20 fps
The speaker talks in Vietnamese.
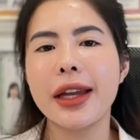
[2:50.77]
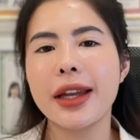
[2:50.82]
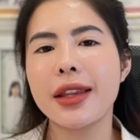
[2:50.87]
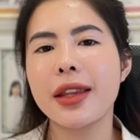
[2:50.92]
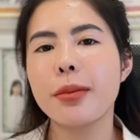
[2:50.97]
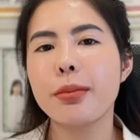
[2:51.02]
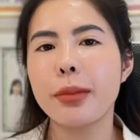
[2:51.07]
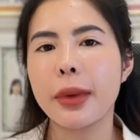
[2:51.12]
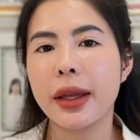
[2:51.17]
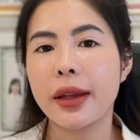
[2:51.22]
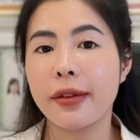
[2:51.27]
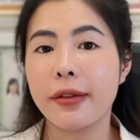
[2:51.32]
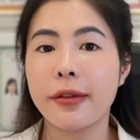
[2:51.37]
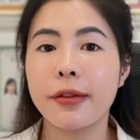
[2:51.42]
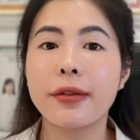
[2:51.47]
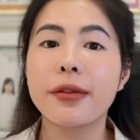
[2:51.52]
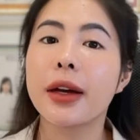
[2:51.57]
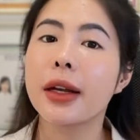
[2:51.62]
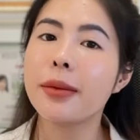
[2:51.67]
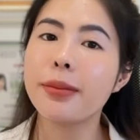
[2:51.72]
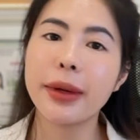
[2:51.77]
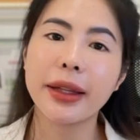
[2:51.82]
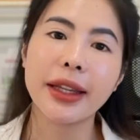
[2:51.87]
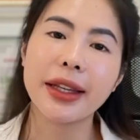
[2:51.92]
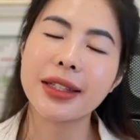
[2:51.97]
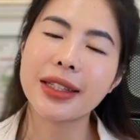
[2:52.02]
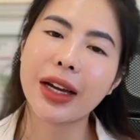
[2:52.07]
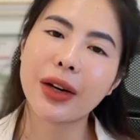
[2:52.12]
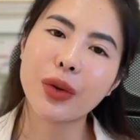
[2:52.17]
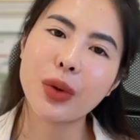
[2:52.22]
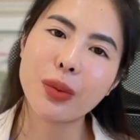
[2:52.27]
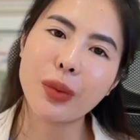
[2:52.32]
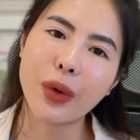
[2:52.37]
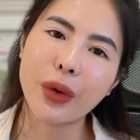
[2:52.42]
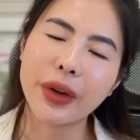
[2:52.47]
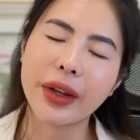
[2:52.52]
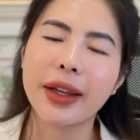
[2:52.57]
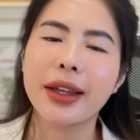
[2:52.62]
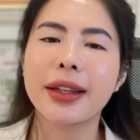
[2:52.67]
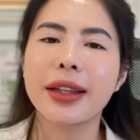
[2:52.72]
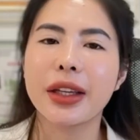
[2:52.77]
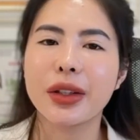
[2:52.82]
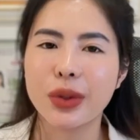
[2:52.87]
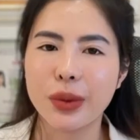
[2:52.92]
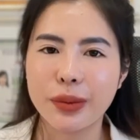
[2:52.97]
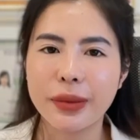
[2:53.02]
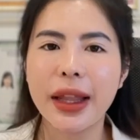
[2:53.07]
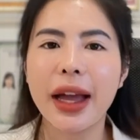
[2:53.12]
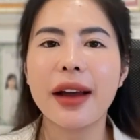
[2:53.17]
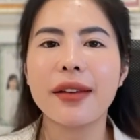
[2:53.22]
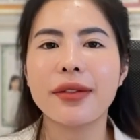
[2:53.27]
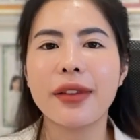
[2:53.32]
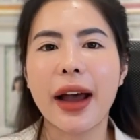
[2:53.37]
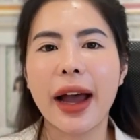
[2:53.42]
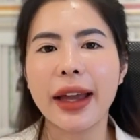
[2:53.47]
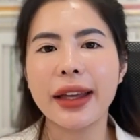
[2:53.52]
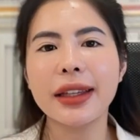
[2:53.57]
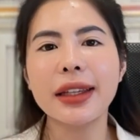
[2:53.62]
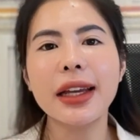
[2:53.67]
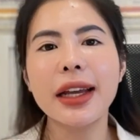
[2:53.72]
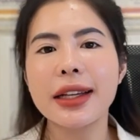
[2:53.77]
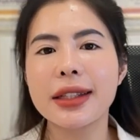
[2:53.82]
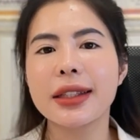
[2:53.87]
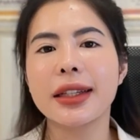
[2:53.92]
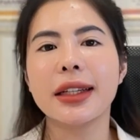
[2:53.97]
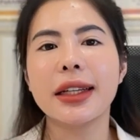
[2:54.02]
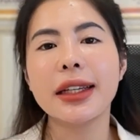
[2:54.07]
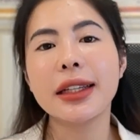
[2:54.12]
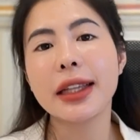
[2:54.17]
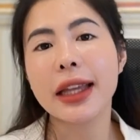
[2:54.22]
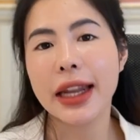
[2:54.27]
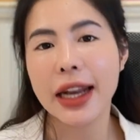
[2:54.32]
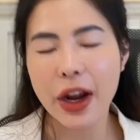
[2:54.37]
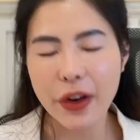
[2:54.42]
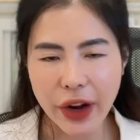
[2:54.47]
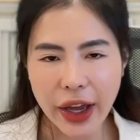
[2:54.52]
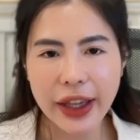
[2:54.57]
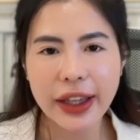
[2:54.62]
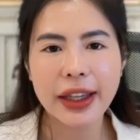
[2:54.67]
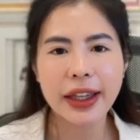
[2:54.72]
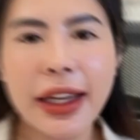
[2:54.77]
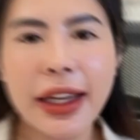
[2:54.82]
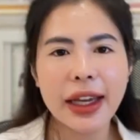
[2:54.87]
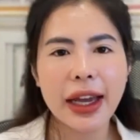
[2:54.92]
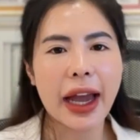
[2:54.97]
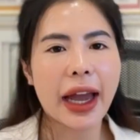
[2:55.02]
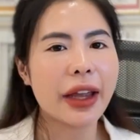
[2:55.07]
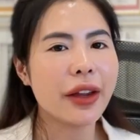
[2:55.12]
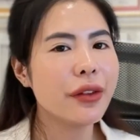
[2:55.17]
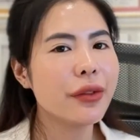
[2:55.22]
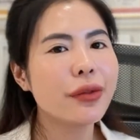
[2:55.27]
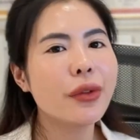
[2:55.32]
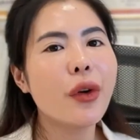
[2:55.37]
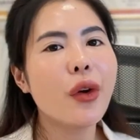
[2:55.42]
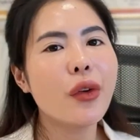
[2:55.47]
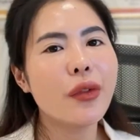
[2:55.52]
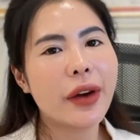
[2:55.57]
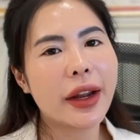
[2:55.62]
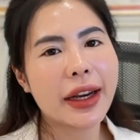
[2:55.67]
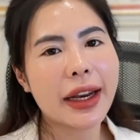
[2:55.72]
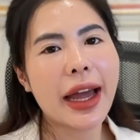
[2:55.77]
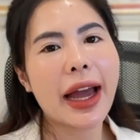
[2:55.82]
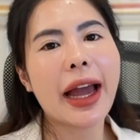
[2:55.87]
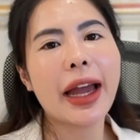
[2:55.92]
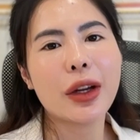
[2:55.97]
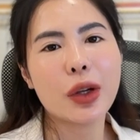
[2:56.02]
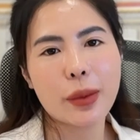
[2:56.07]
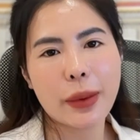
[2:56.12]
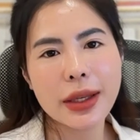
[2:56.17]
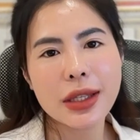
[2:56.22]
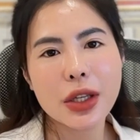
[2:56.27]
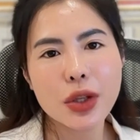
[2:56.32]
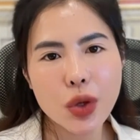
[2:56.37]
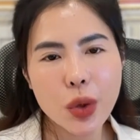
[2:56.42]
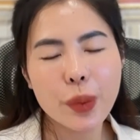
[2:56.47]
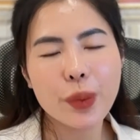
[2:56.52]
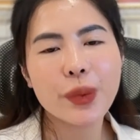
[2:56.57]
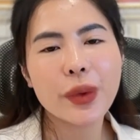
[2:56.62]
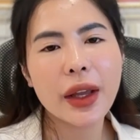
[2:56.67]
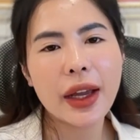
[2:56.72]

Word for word: nhưng mình vẫn bị tình trạng đồi mồi thì chúng ta phải xử lý như thế nào đây hãy vô phần 2 của bác sĩ Nhung